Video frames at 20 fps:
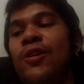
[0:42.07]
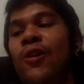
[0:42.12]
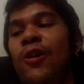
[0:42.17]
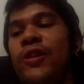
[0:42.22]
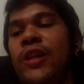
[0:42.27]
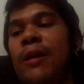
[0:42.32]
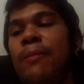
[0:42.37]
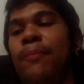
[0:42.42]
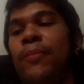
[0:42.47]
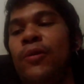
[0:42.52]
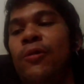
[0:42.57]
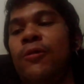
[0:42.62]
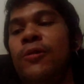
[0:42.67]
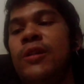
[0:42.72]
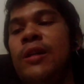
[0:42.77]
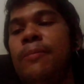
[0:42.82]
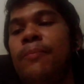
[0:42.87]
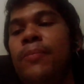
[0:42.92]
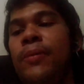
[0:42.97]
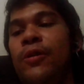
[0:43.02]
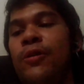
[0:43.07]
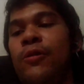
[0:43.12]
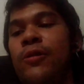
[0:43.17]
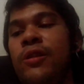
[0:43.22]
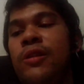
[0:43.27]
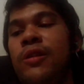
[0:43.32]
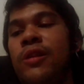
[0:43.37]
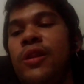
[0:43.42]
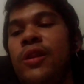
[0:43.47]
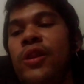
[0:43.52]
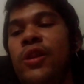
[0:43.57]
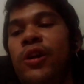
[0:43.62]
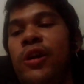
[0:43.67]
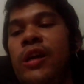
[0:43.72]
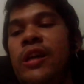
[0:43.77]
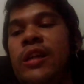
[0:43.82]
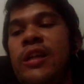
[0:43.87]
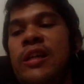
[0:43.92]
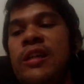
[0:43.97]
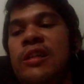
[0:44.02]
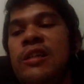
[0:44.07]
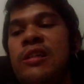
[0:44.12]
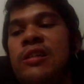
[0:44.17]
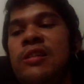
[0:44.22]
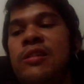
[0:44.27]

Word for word: ขอหนังโปรเรื่องโปรดหน่อยนะ